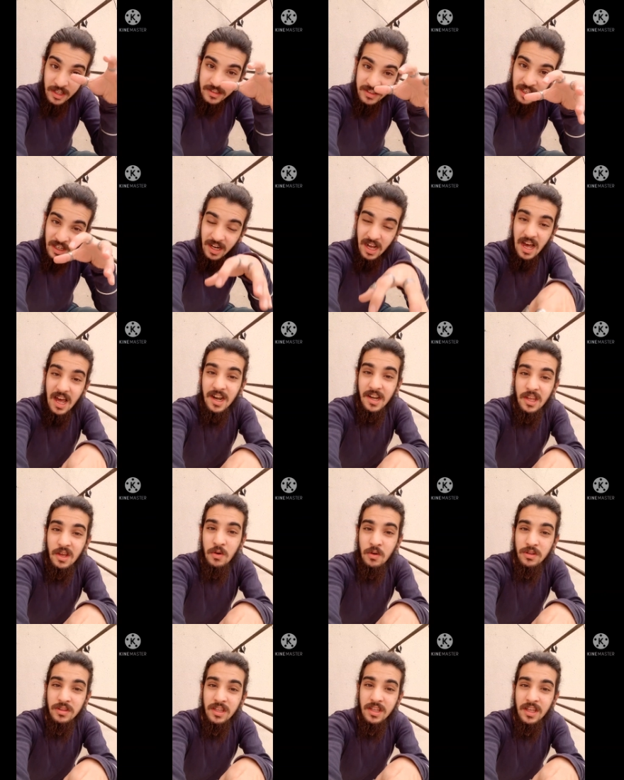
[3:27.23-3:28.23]
सरकार के
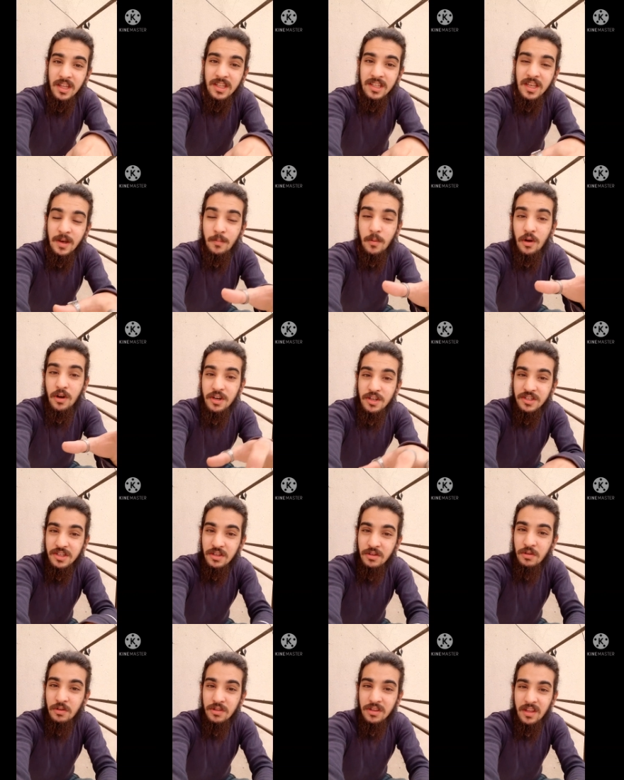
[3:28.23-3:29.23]
होते हैं या
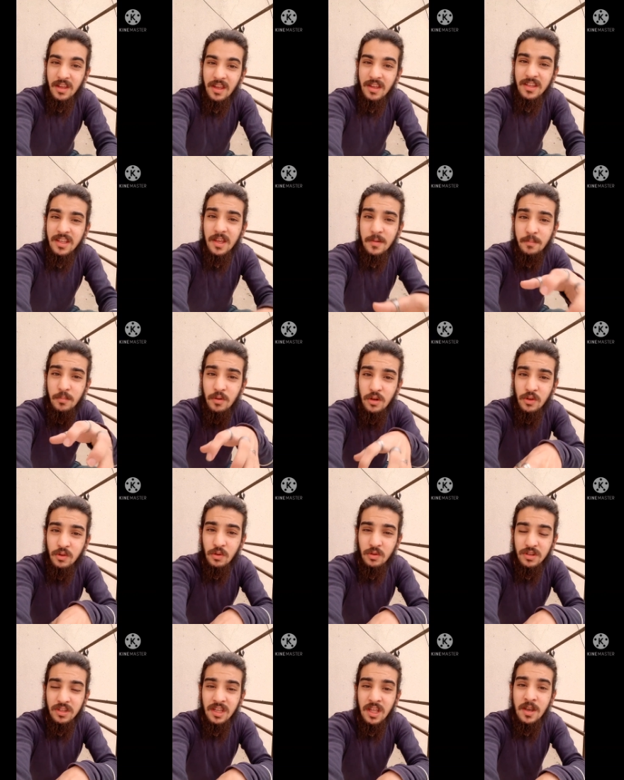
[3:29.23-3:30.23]
पॉलिटिशियंस होते हैं या
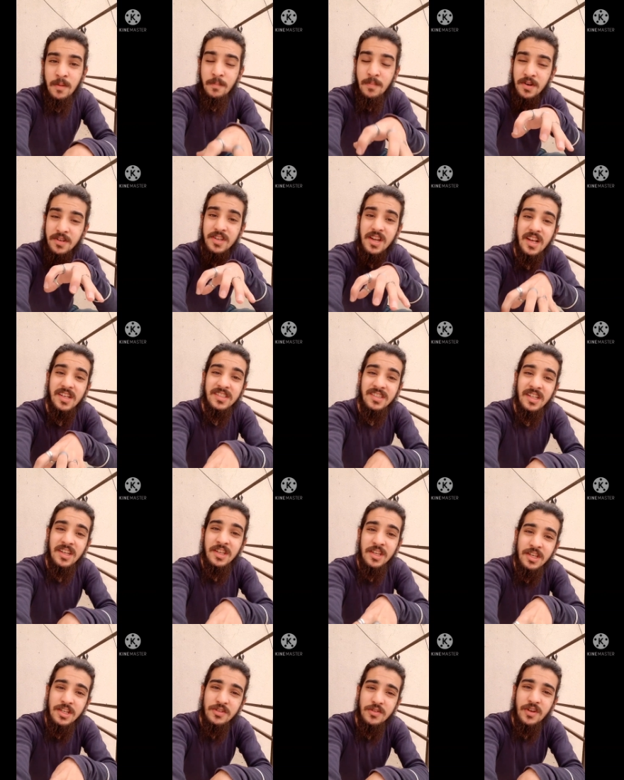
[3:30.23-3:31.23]
पुलिस होती है यानी
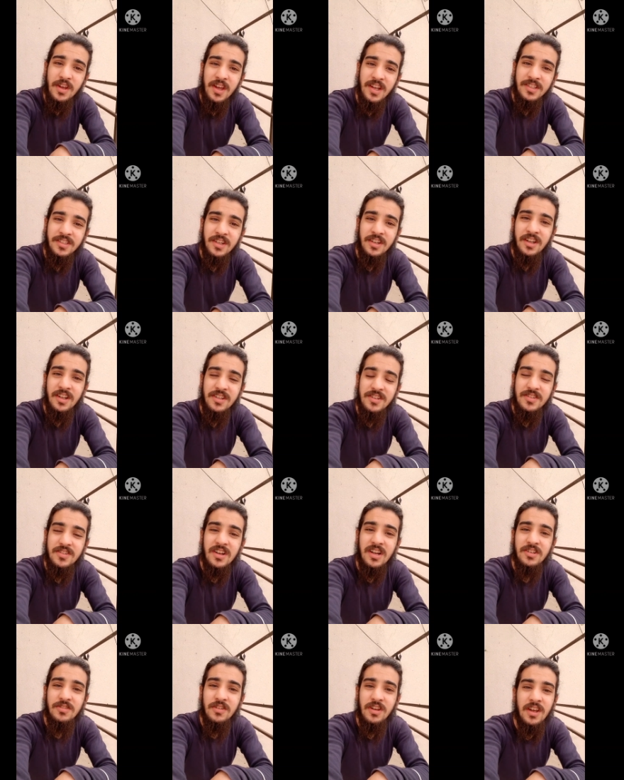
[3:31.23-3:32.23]
प्रशासन ही जो है
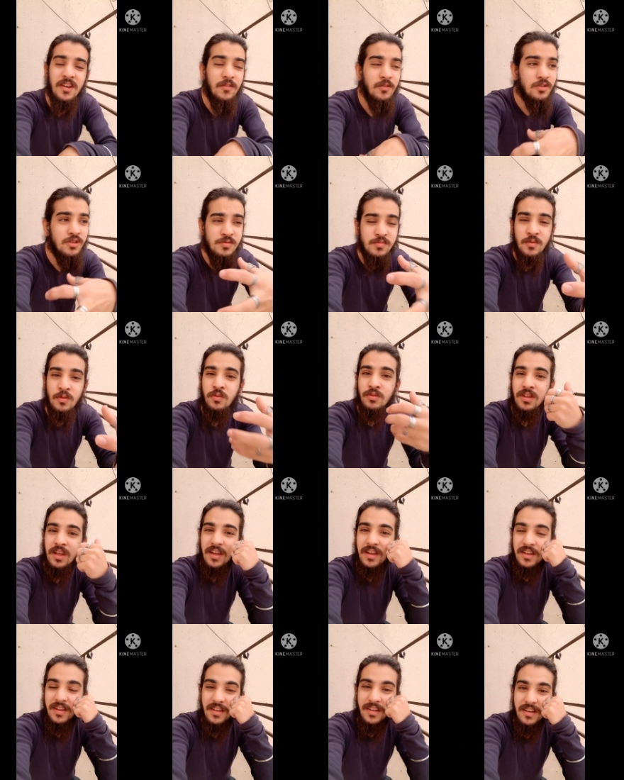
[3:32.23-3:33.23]
जर्नलिस्ट का जो है वो दुश्मन होता
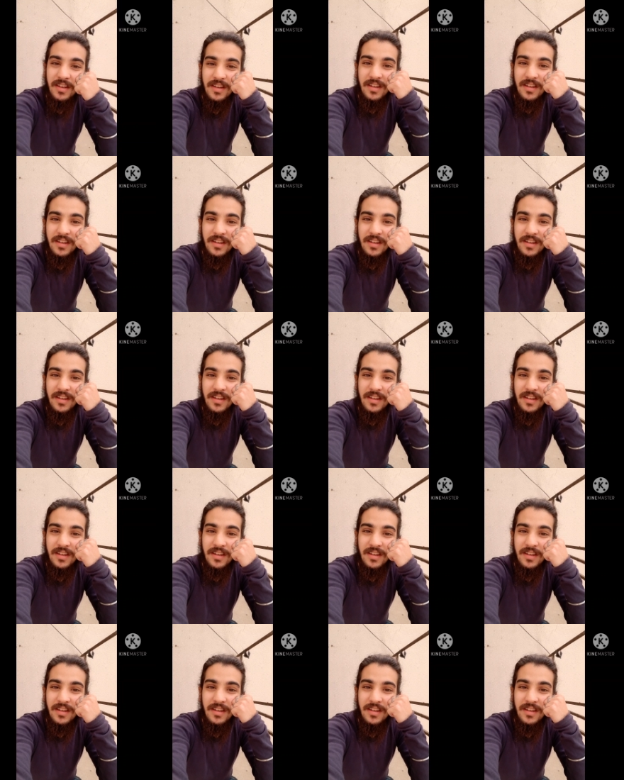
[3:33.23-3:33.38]
है